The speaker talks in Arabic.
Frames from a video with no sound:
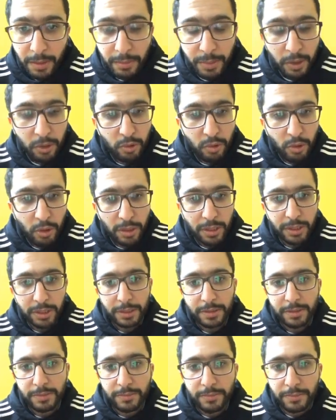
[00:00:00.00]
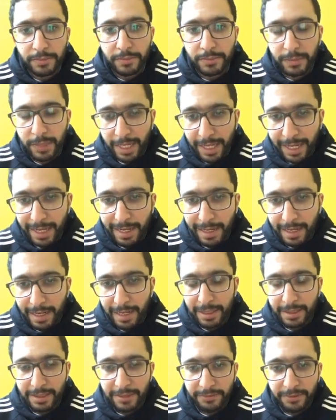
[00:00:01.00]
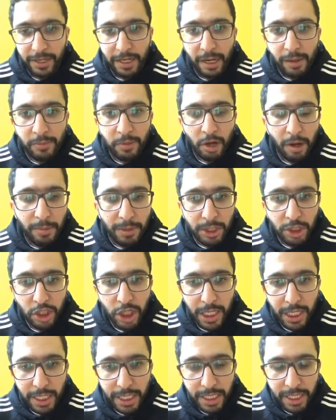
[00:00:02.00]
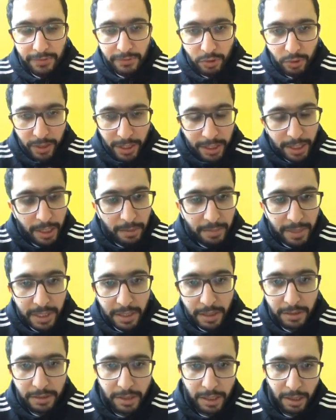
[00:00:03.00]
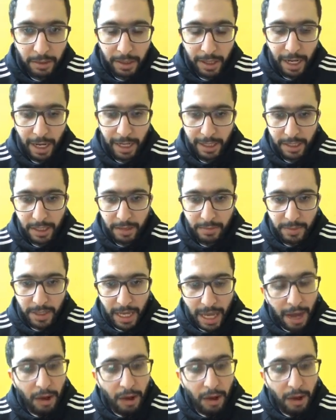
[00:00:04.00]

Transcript: بركوك خلى سفيان امرابط شاغل نفسه جدا بالتغطيه ورا حكيمي